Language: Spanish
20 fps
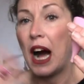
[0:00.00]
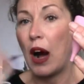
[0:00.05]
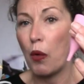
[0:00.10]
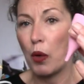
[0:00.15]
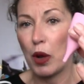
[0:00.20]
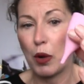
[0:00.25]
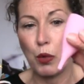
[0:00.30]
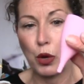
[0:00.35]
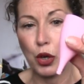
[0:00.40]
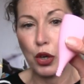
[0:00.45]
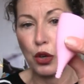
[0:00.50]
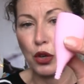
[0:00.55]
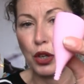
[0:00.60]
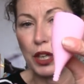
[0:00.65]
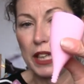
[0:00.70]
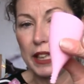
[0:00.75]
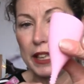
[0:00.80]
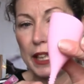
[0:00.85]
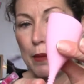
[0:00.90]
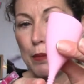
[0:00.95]
aunque bueno, con
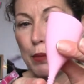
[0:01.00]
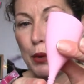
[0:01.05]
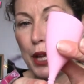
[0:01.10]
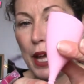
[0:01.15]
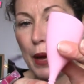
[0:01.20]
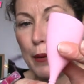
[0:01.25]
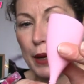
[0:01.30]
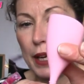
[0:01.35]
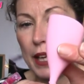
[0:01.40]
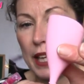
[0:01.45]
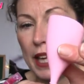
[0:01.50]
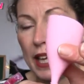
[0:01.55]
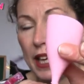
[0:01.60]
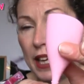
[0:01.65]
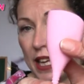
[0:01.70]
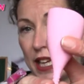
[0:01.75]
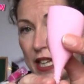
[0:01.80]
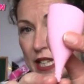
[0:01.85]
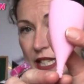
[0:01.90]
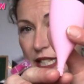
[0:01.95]
el tiempo ya
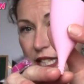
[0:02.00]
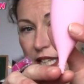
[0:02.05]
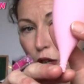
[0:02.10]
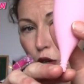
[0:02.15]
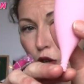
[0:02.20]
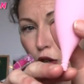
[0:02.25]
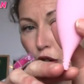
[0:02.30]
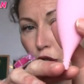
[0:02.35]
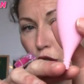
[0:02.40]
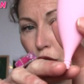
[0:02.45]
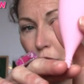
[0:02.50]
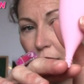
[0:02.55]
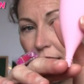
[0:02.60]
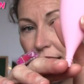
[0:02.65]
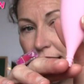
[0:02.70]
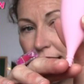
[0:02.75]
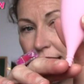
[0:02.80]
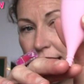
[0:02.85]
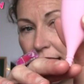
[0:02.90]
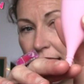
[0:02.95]
veré eh, si corto
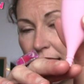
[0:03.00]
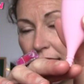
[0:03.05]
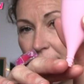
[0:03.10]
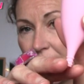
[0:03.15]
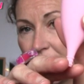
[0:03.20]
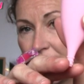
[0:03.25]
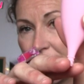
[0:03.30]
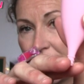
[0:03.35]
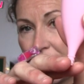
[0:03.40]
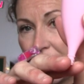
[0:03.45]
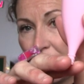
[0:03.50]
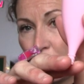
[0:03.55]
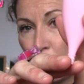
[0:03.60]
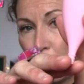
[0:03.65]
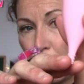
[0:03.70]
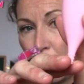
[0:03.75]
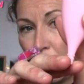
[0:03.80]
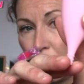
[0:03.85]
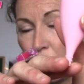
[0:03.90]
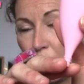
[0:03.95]
este, este
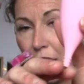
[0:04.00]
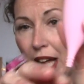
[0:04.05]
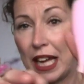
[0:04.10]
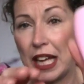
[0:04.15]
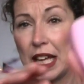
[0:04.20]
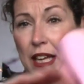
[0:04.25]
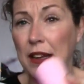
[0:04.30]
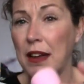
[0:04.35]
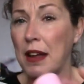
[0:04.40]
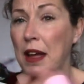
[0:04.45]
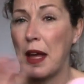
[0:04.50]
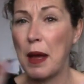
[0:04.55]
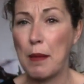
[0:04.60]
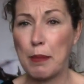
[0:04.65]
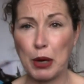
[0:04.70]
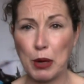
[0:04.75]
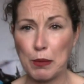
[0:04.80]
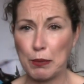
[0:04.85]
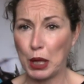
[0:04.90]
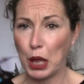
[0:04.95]
trocito de aquí.
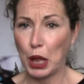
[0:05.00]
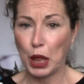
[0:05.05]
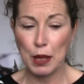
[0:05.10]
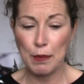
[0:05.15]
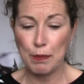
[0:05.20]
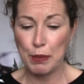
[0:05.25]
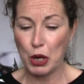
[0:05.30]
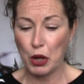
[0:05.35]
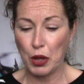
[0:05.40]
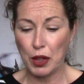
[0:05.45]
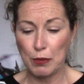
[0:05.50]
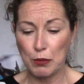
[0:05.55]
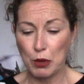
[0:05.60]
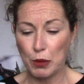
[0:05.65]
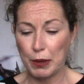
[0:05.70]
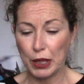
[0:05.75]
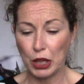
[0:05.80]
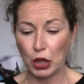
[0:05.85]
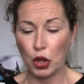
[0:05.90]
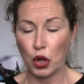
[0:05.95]
Pero en principio, de
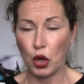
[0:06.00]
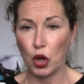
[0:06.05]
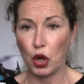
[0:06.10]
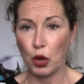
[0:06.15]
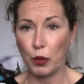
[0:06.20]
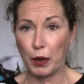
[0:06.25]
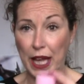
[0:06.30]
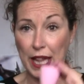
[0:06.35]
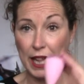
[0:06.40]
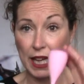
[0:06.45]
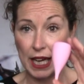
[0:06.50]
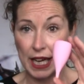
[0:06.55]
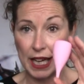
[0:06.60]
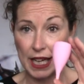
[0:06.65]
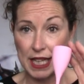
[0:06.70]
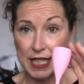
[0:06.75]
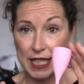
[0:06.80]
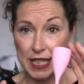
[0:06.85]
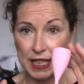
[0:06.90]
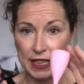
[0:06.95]
momento, lo voy a dejar
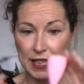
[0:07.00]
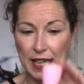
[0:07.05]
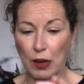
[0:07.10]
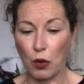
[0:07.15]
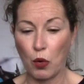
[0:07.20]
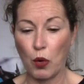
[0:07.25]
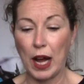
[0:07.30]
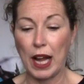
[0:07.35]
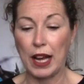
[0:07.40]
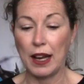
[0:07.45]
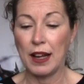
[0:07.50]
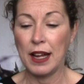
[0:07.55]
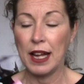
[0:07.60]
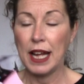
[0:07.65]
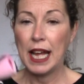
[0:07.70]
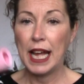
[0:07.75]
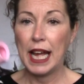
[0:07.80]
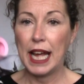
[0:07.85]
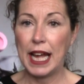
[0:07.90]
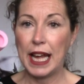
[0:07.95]
así tal cual.
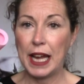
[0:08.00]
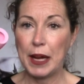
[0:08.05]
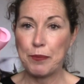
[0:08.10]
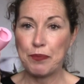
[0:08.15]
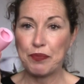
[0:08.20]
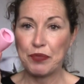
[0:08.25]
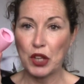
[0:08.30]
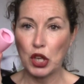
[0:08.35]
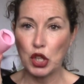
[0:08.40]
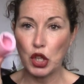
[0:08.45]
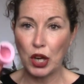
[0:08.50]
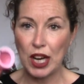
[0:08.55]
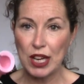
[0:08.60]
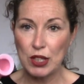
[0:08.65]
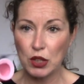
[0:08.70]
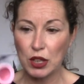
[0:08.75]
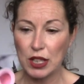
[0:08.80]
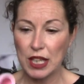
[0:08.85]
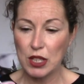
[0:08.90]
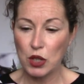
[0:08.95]
Em, yo
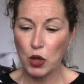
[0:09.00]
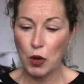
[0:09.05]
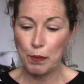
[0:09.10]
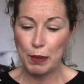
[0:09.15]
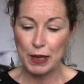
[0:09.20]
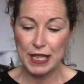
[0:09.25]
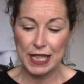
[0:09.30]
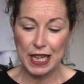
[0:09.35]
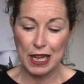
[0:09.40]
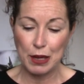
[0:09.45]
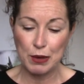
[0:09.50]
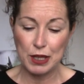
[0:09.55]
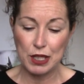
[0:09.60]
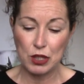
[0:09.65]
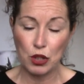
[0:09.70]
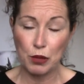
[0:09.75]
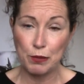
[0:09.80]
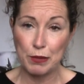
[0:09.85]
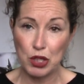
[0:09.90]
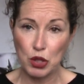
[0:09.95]
las otras copas que he
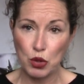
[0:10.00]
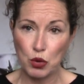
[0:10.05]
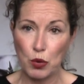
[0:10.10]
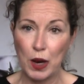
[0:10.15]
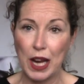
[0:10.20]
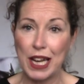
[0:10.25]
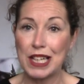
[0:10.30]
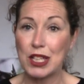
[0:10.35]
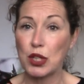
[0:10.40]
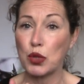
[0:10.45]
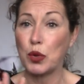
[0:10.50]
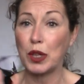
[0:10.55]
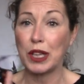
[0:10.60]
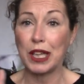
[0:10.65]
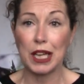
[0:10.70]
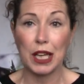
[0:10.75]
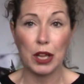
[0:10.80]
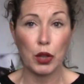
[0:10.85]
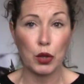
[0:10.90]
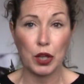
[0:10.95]
visto menstruales no he
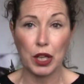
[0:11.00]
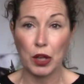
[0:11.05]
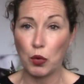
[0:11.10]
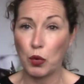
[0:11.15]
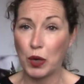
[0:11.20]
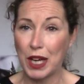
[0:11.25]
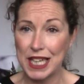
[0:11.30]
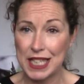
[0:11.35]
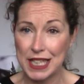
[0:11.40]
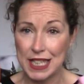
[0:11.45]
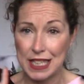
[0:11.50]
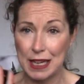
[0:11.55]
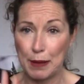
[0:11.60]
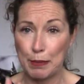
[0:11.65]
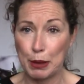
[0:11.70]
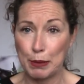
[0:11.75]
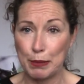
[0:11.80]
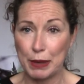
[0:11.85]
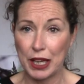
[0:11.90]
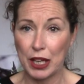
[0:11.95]
tenido ninguna, esta es la
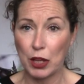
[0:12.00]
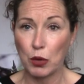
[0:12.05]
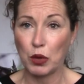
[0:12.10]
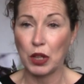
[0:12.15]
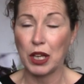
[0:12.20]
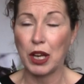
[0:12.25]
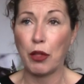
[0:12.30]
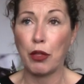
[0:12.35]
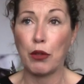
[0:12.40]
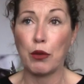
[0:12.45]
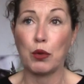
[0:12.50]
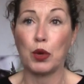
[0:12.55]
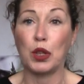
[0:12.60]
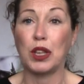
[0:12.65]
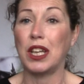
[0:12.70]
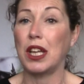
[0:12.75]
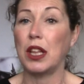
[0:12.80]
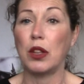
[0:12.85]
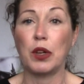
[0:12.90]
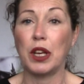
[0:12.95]
primera que utilizo, no he
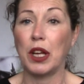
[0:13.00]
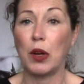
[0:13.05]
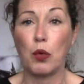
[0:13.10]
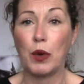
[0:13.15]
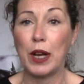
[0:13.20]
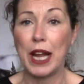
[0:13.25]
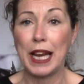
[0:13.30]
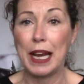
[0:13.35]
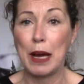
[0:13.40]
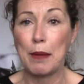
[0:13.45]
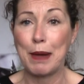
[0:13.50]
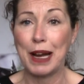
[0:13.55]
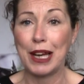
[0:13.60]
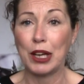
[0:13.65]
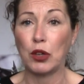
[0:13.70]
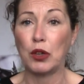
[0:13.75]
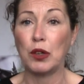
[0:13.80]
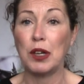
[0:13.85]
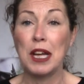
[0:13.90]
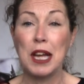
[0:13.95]
tenido ninguna en la
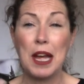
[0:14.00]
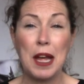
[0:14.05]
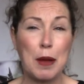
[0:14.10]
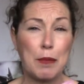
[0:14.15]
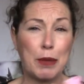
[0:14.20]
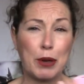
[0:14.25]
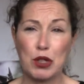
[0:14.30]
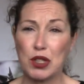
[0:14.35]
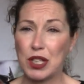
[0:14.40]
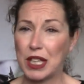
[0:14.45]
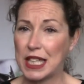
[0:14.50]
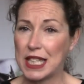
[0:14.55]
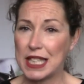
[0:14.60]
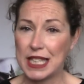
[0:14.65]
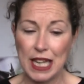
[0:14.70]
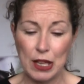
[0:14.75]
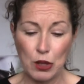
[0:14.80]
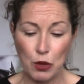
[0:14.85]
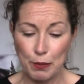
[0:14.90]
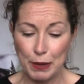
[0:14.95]
mano, pero sí que he
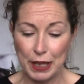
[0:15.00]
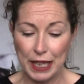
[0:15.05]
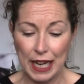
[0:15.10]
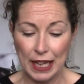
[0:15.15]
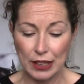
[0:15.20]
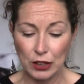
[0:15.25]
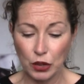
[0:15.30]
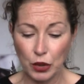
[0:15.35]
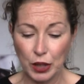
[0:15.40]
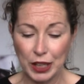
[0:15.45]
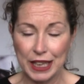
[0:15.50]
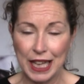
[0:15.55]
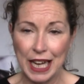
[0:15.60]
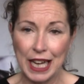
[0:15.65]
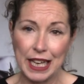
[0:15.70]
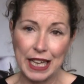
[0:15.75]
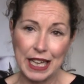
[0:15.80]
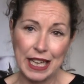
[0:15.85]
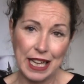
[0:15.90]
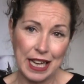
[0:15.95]
estado mirando y
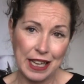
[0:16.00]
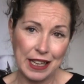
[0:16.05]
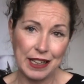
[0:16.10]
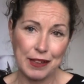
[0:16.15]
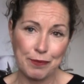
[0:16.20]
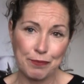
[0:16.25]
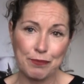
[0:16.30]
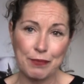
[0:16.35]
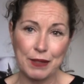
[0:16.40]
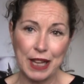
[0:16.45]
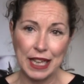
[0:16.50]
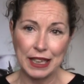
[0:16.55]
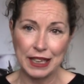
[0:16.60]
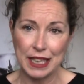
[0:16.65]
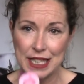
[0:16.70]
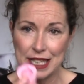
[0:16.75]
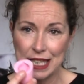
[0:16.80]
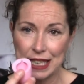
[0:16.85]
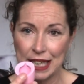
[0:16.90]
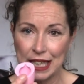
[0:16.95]
tal, y,
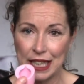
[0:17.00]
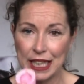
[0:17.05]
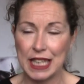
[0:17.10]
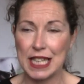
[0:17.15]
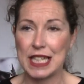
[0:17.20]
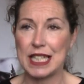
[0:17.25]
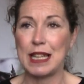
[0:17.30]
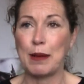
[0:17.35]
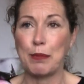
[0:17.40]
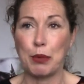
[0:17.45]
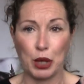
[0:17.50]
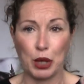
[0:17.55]
antes de tener esta,